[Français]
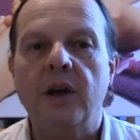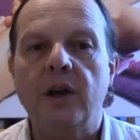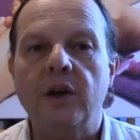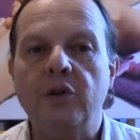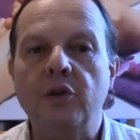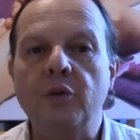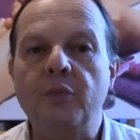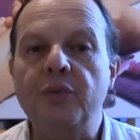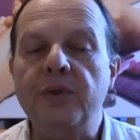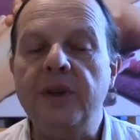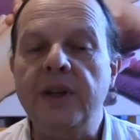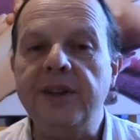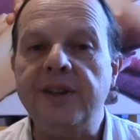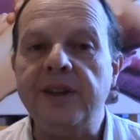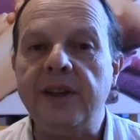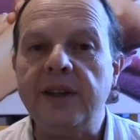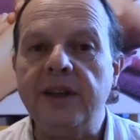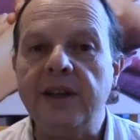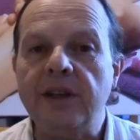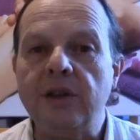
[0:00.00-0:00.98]
Depuis des
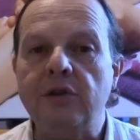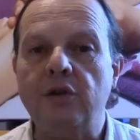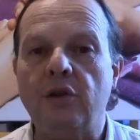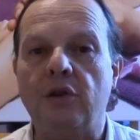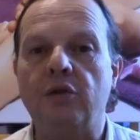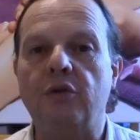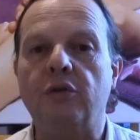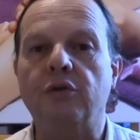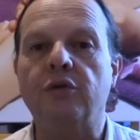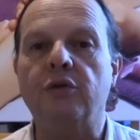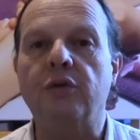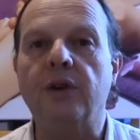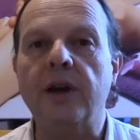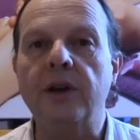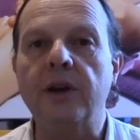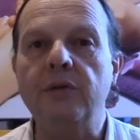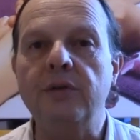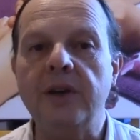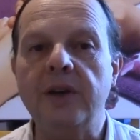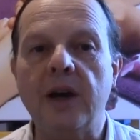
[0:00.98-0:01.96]
années, je rencontre
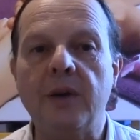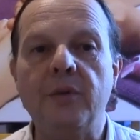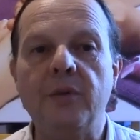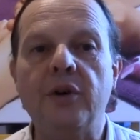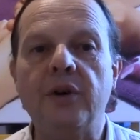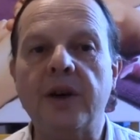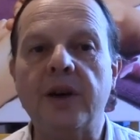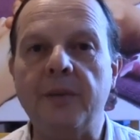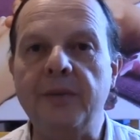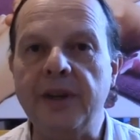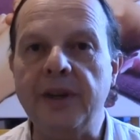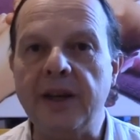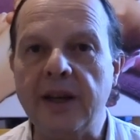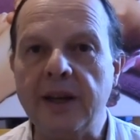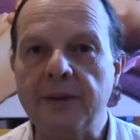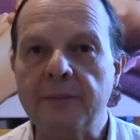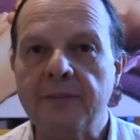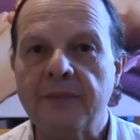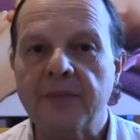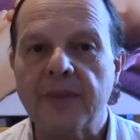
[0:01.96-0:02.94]
régulièrement en
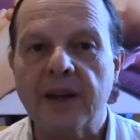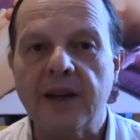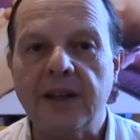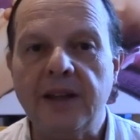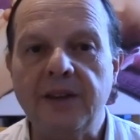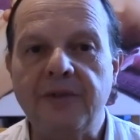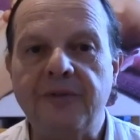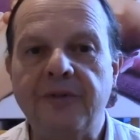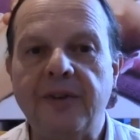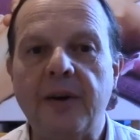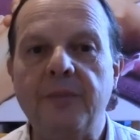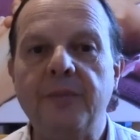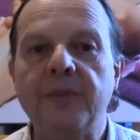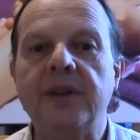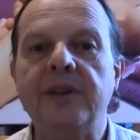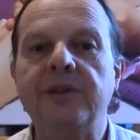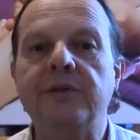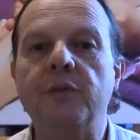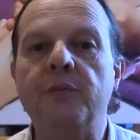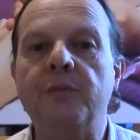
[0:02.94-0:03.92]
cabinet des femmes
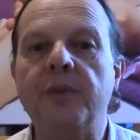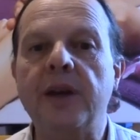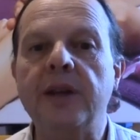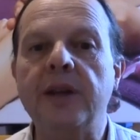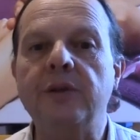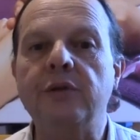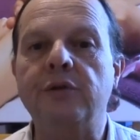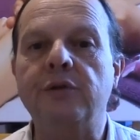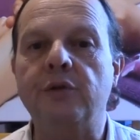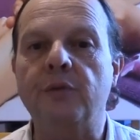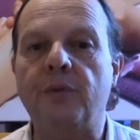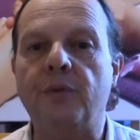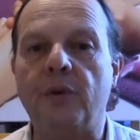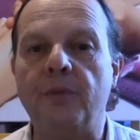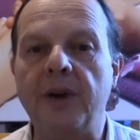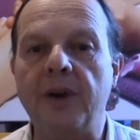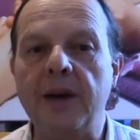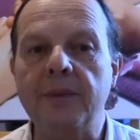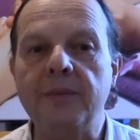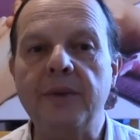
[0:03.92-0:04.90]
qui se plaignent de ce
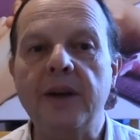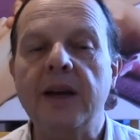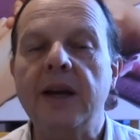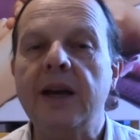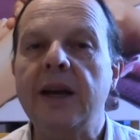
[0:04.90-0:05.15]
problème,